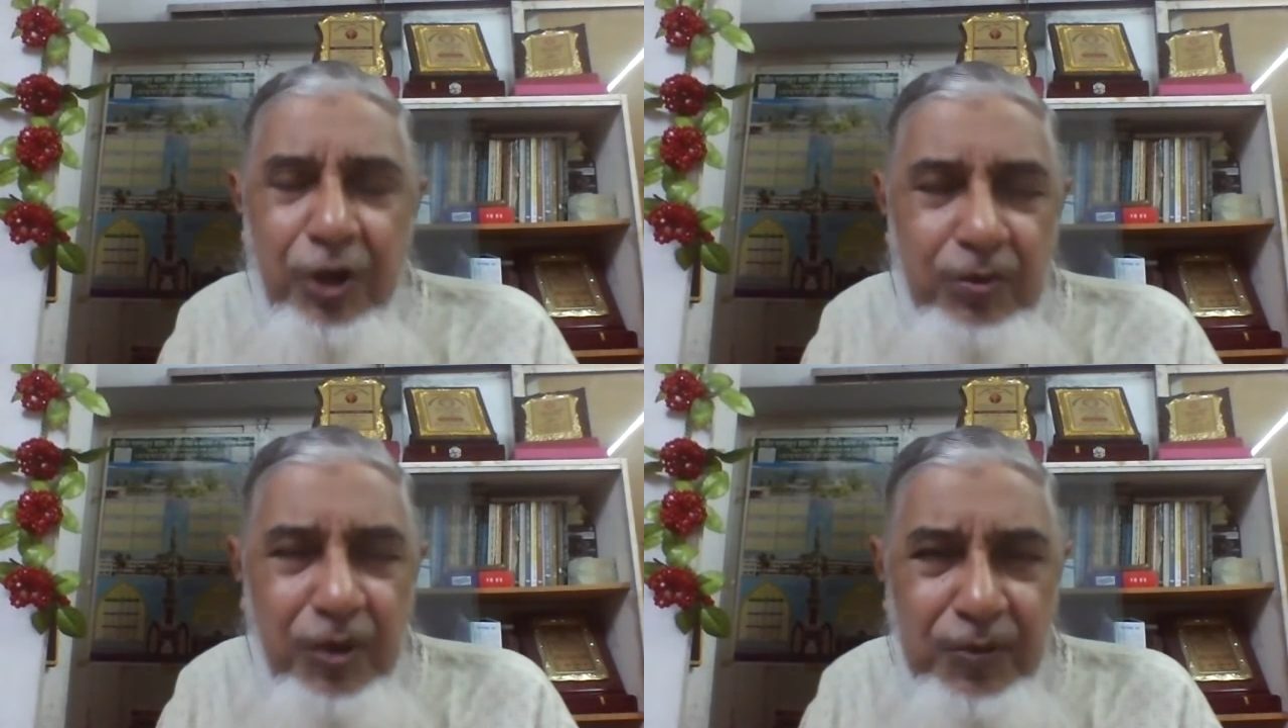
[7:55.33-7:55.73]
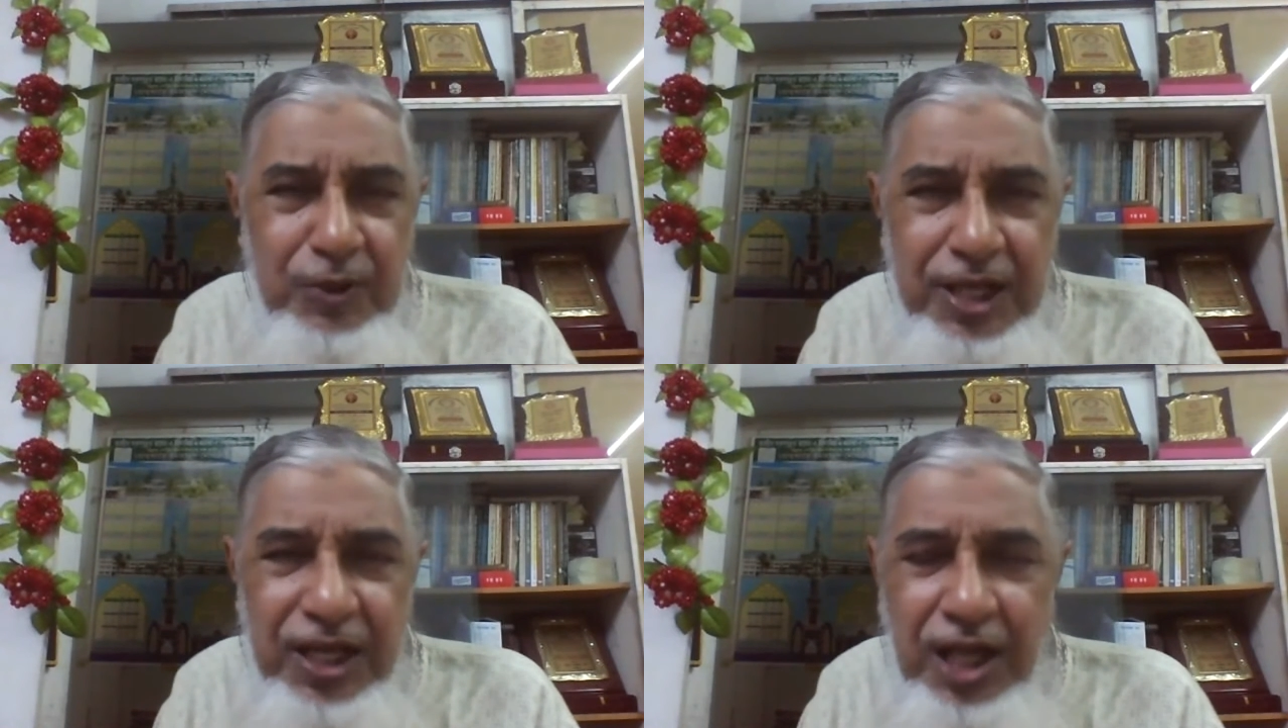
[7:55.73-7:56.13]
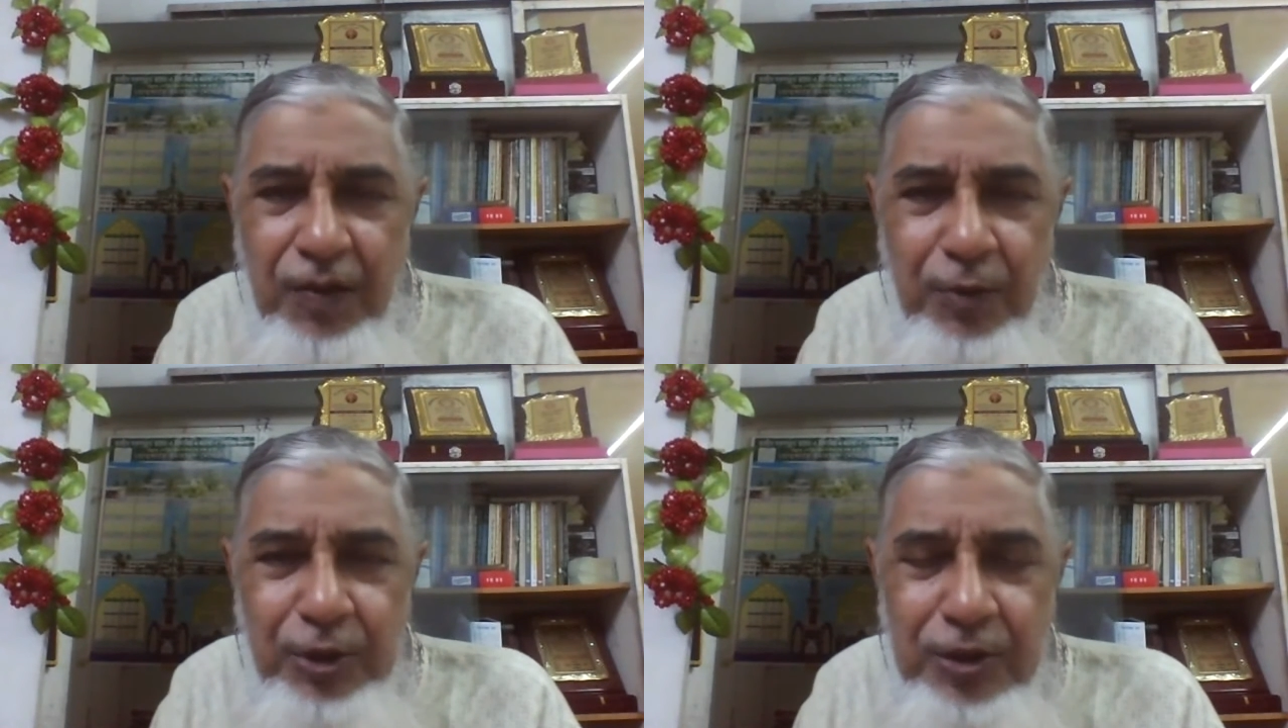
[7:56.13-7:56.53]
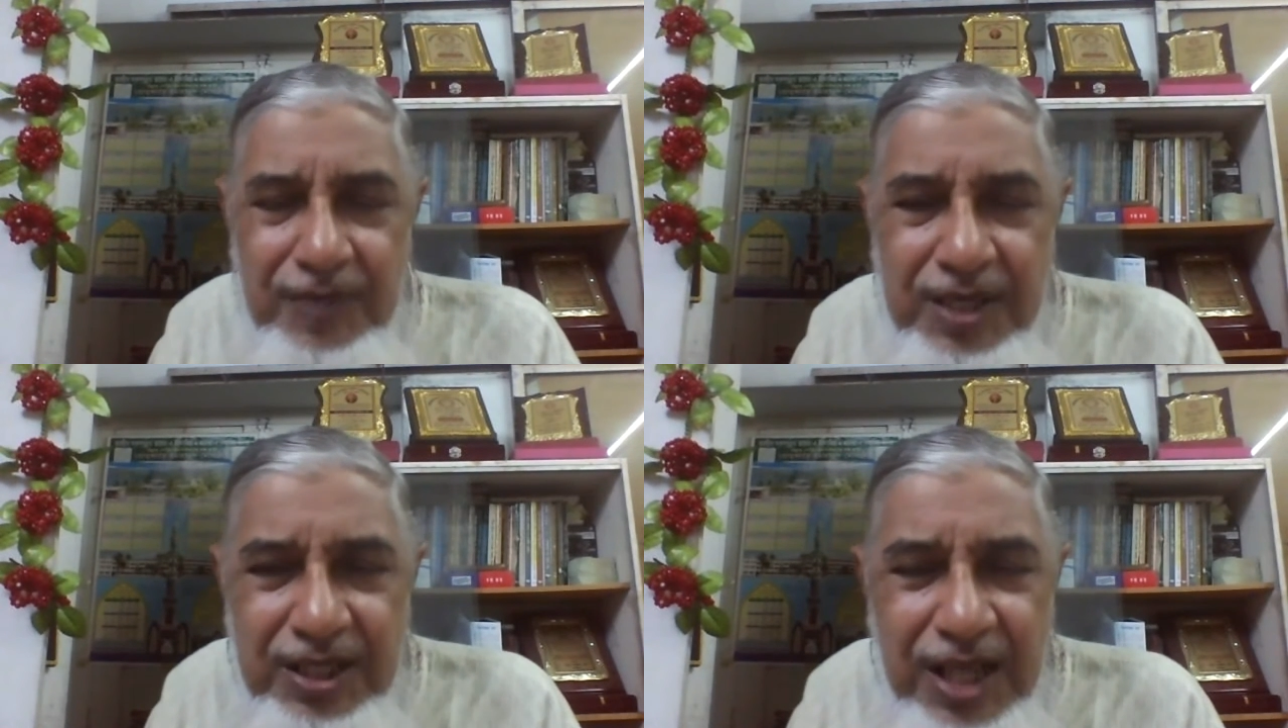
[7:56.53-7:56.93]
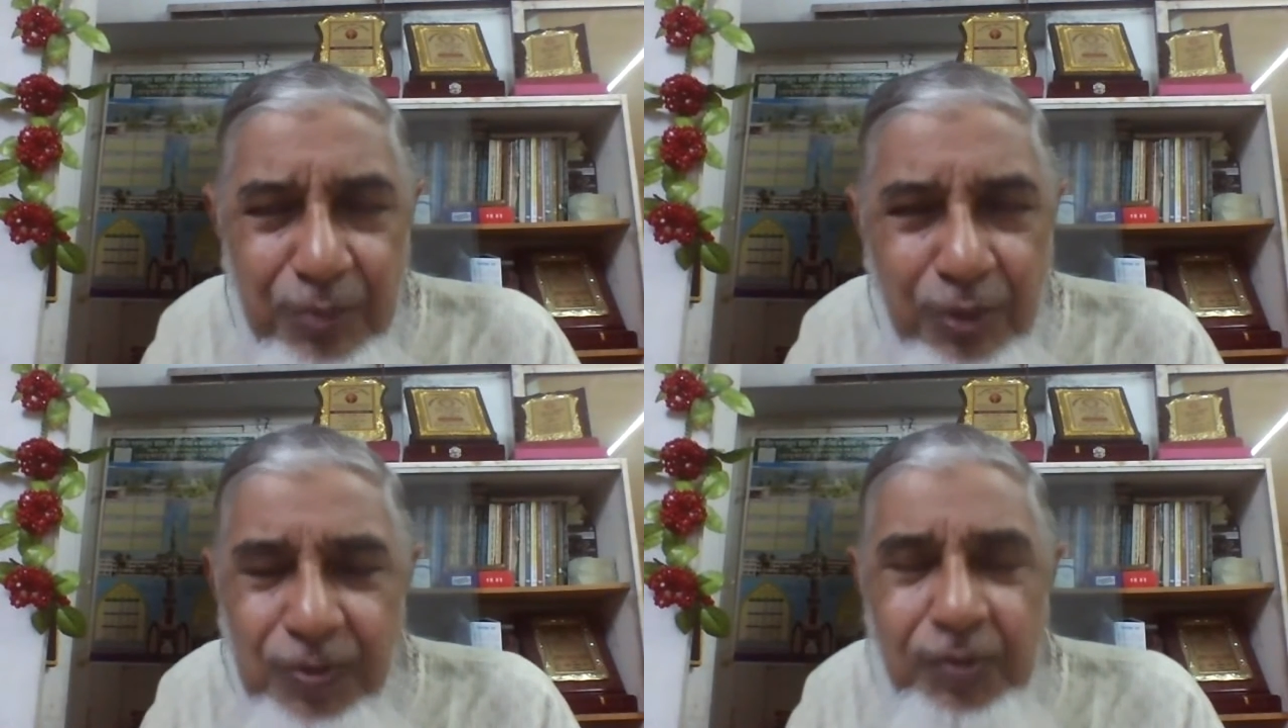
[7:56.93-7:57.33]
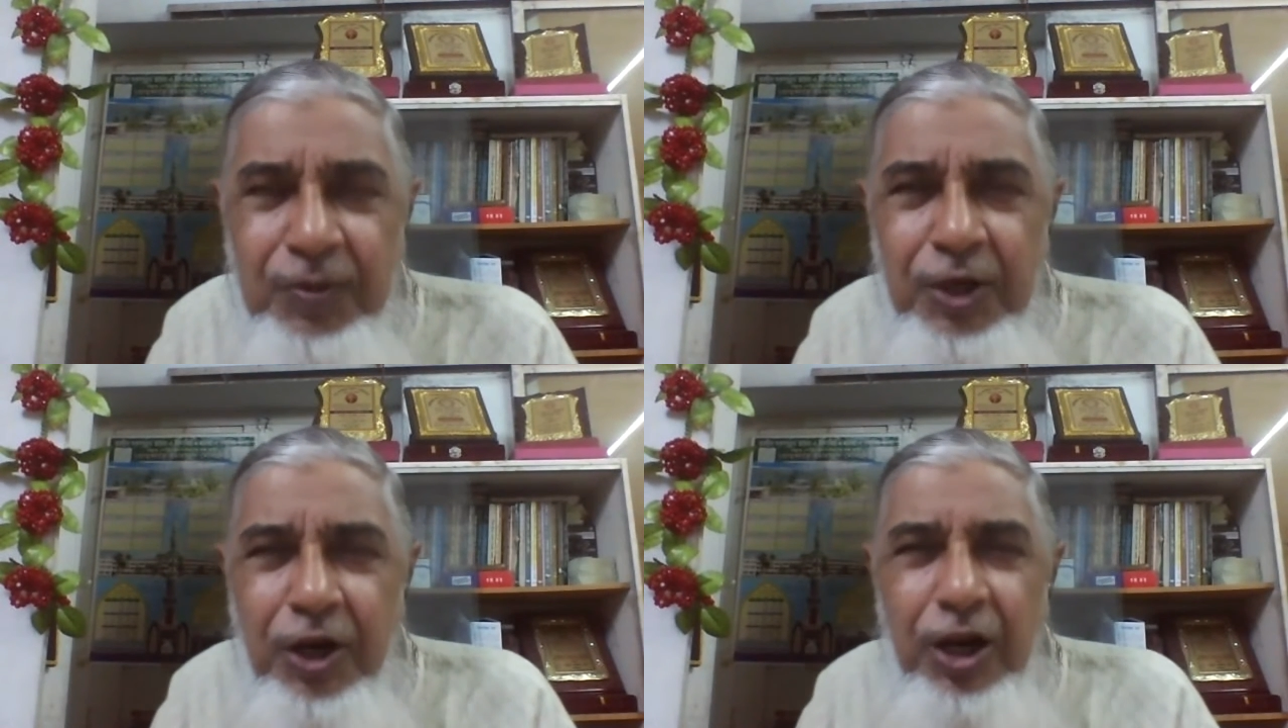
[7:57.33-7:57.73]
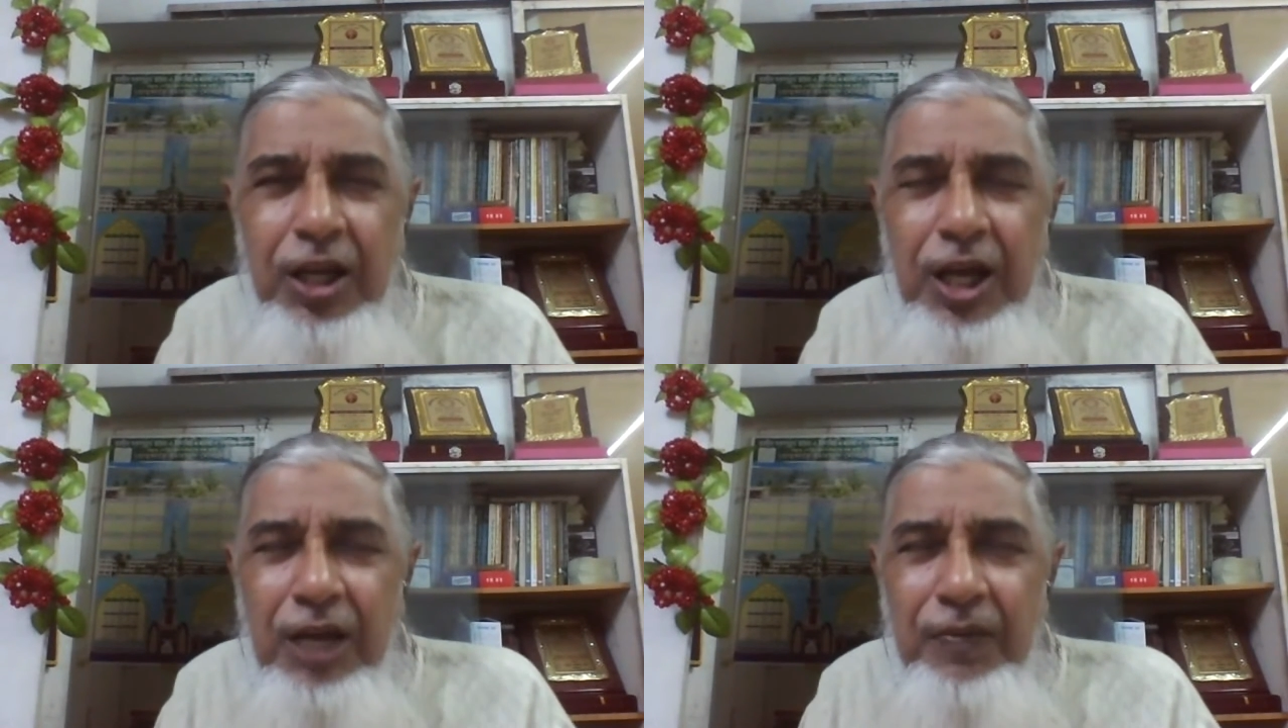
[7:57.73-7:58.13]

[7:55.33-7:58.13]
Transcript: গর্ভ অবস্থায় প্রথম দিকে তার বমি বমি হয়